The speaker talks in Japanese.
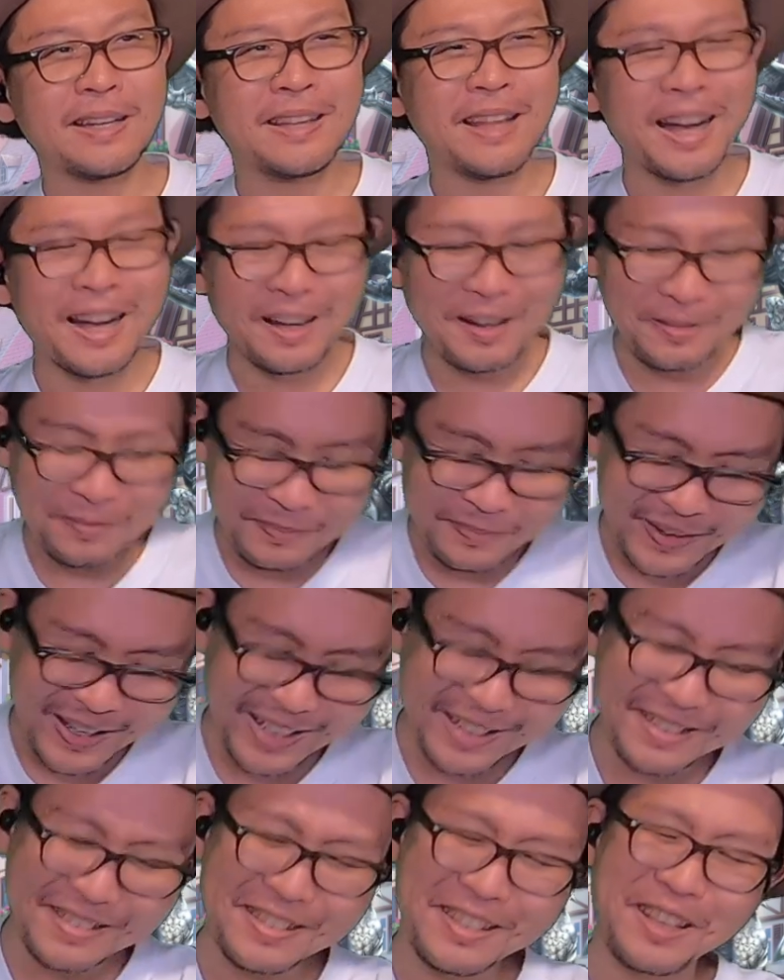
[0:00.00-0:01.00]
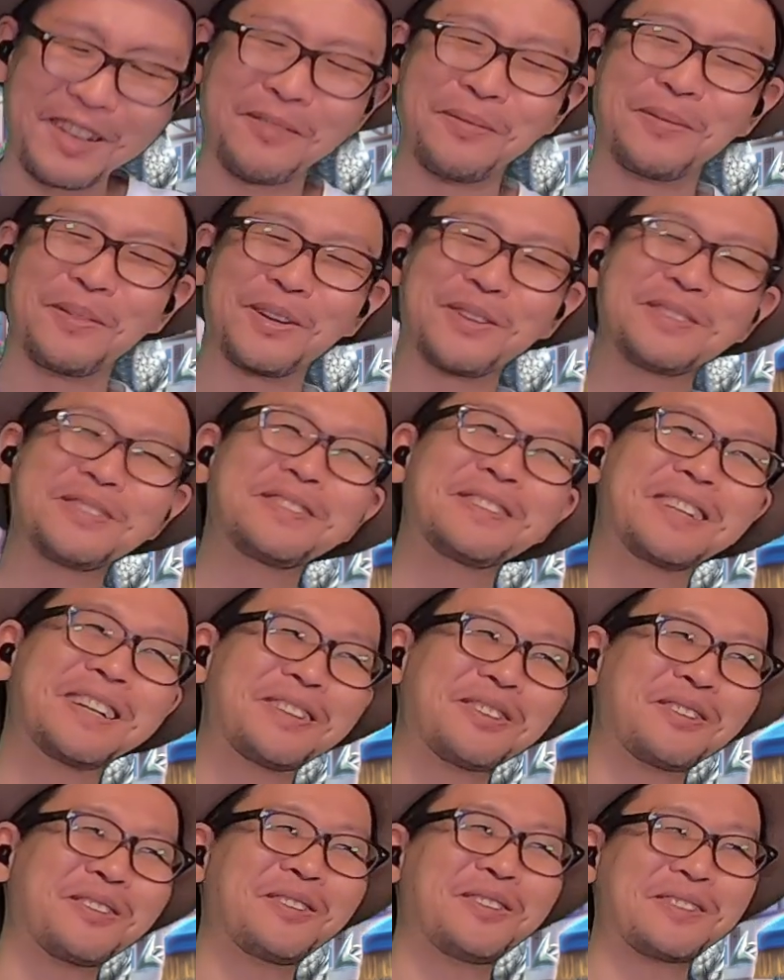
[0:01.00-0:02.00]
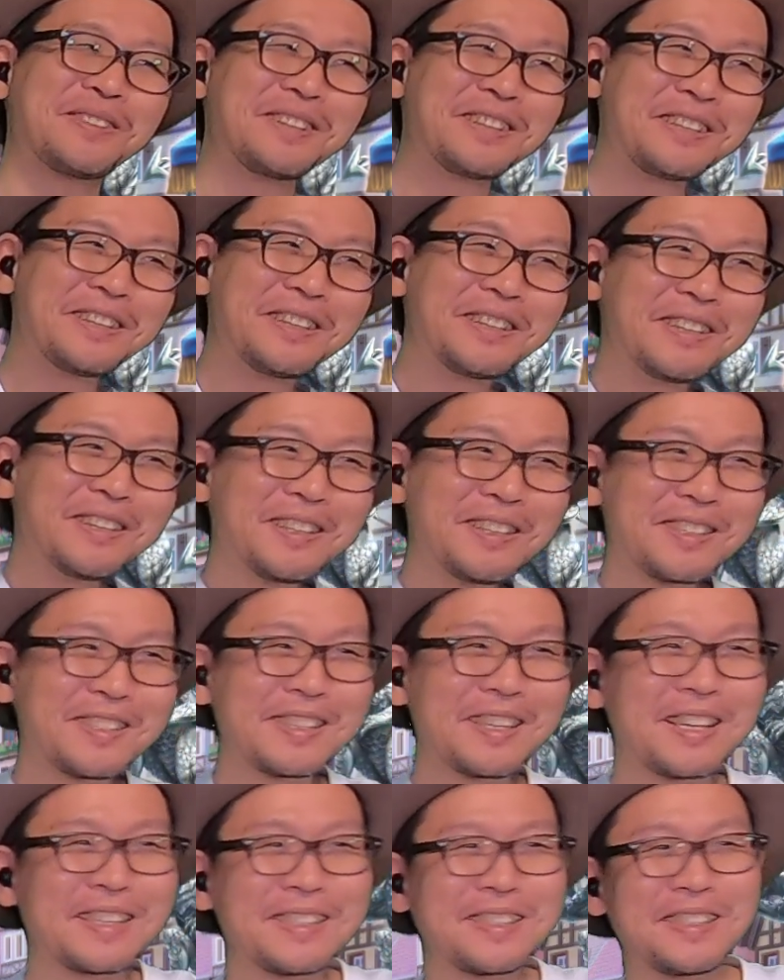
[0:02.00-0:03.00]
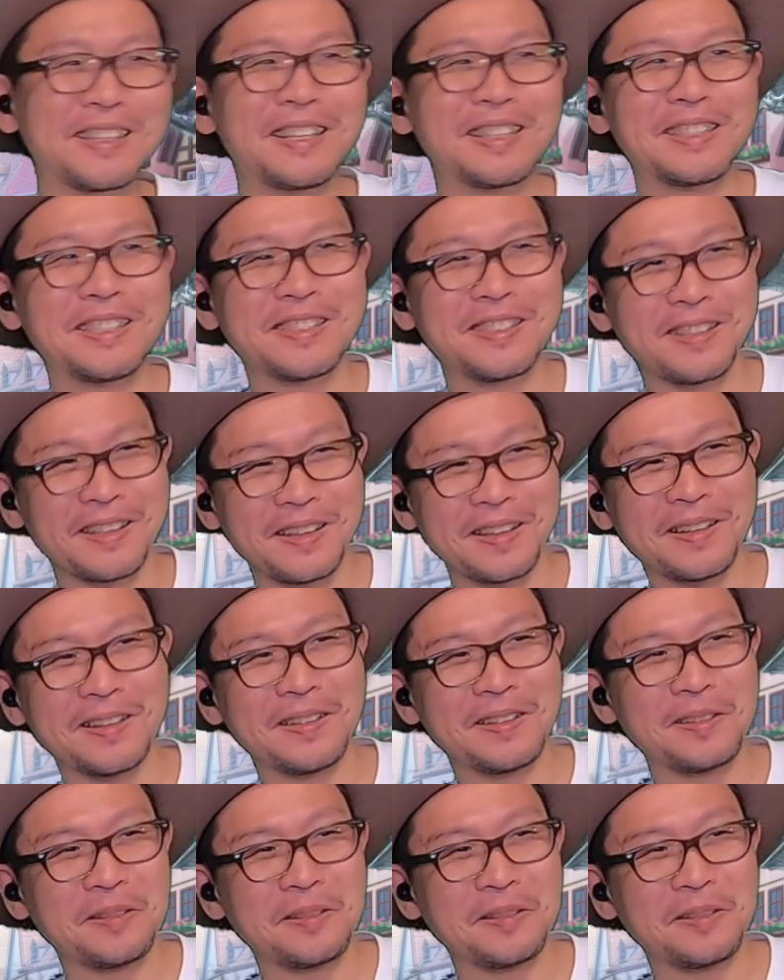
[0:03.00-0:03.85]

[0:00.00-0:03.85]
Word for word: 何百年も悔いが残る。さすがですね。